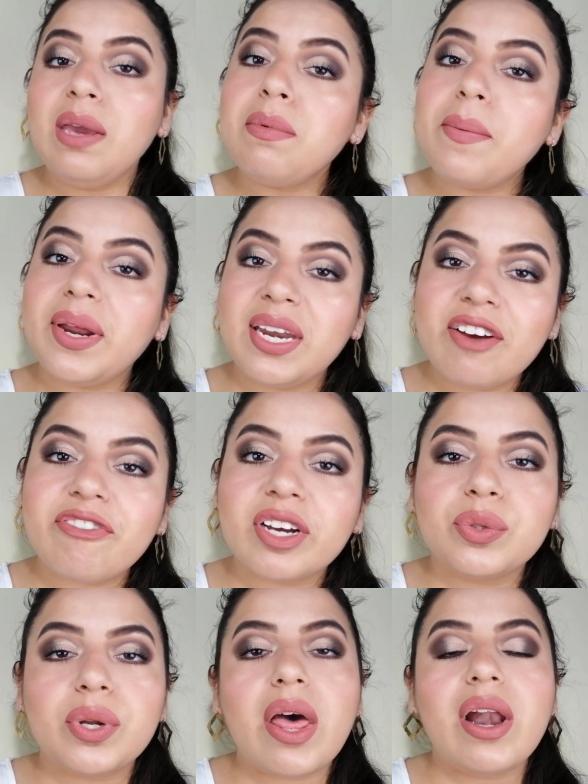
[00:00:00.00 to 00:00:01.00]
Y me venía
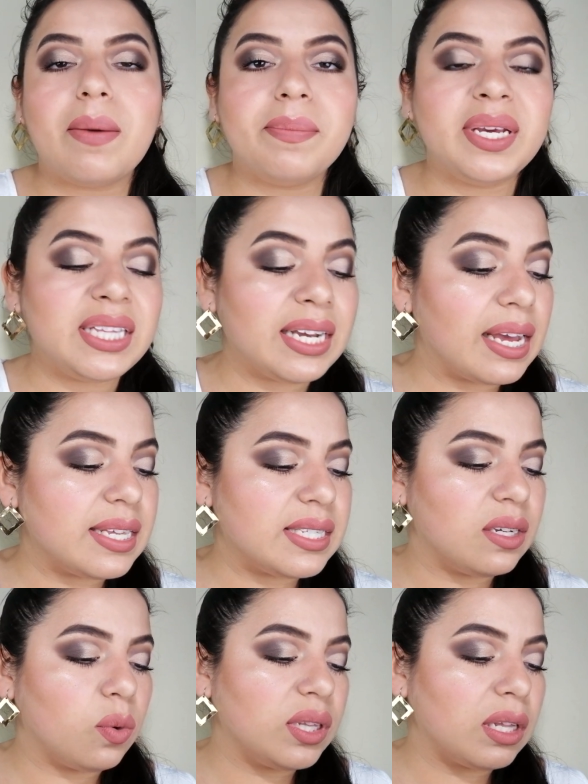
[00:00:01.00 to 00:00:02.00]
facturado la mítica de
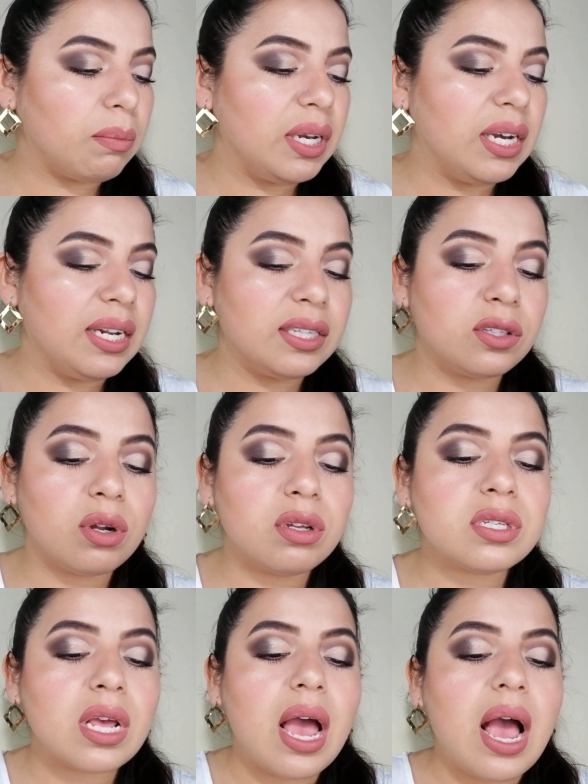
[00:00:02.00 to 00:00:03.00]
50
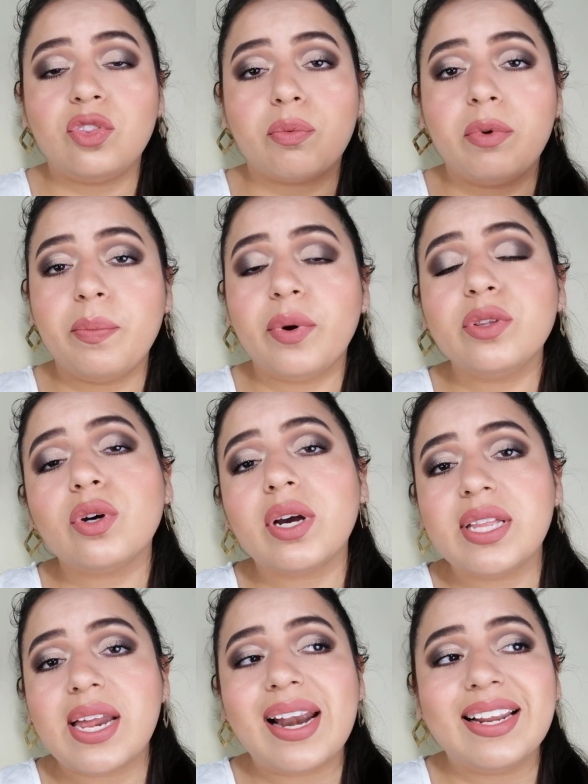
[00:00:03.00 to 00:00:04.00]
mililitros, dentro mi monto
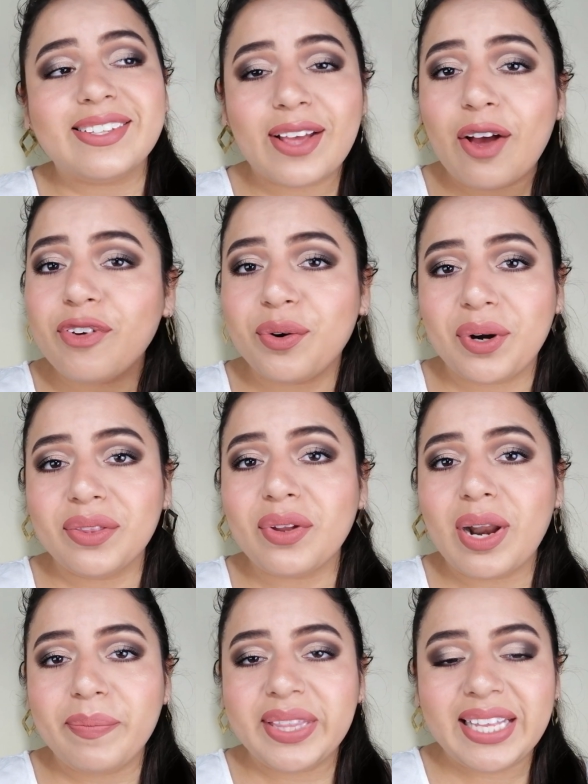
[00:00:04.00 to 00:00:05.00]
general estaba
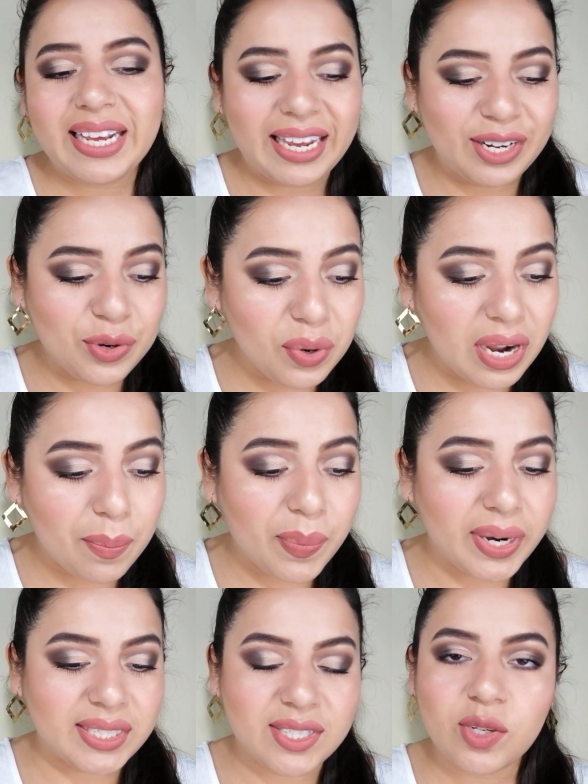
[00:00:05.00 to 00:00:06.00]
figurando la mítica y nunca
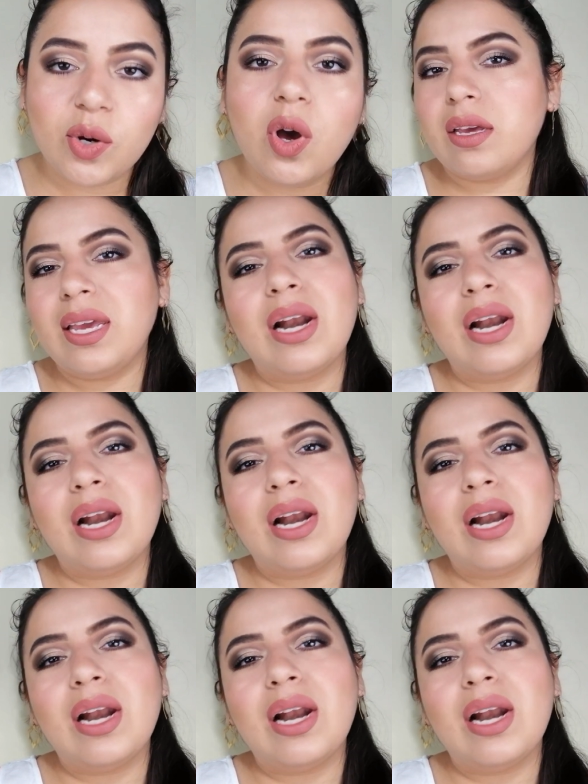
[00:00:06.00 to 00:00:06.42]
apareció.